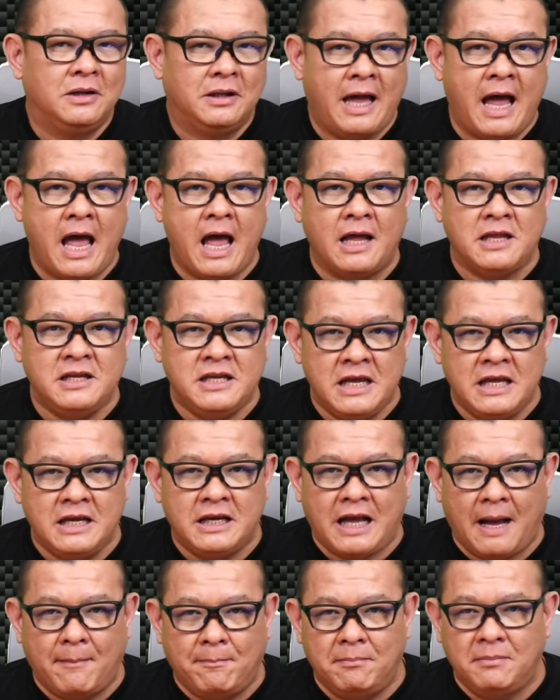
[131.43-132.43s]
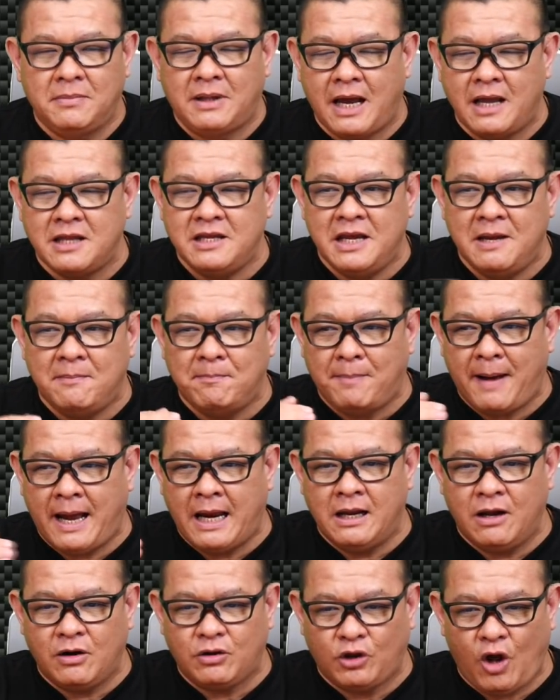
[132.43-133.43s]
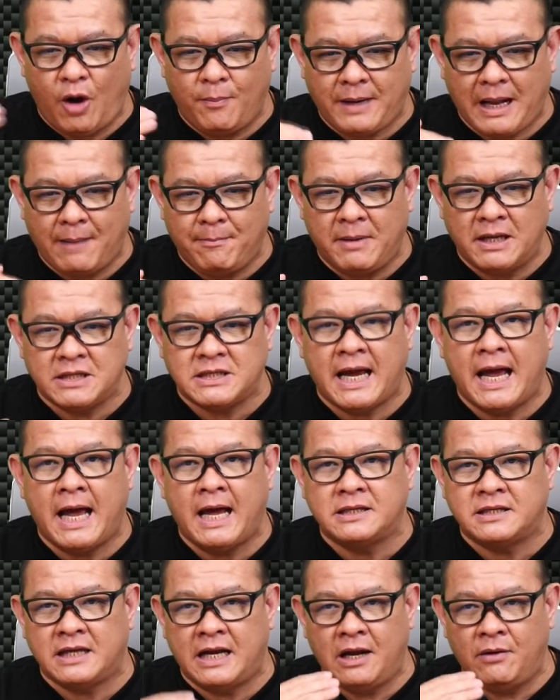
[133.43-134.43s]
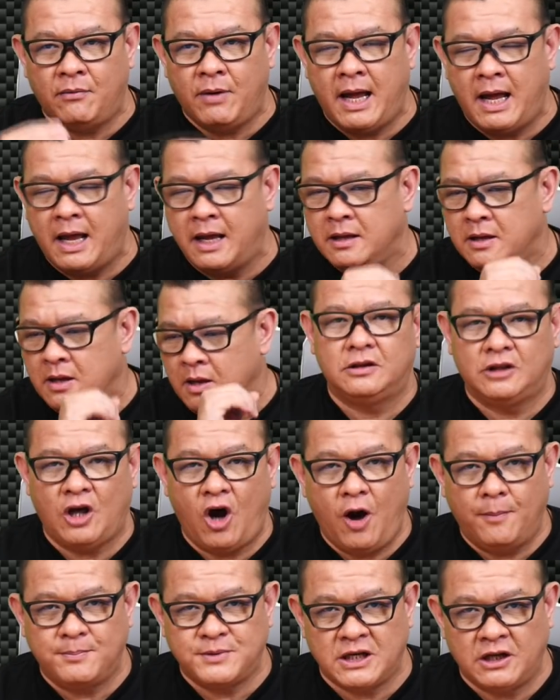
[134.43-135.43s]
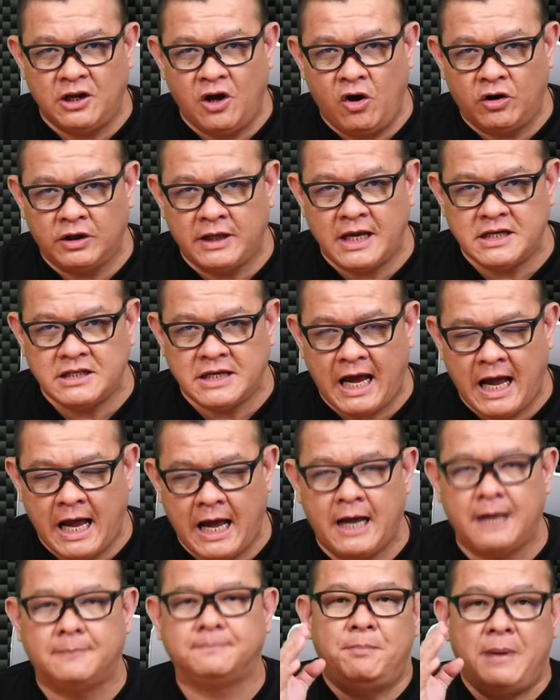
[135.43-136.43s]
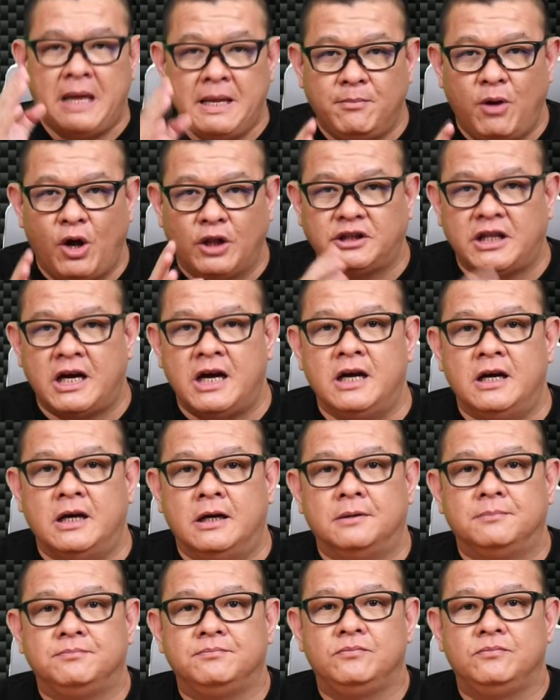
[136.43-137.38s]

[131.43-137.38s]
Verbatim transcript: ถ้ายิงกลับถ้ายิงไปแล้วตอบกลับมาช้าแสดงว่าตอบสนองได้ช้าปิงพอตเตอร์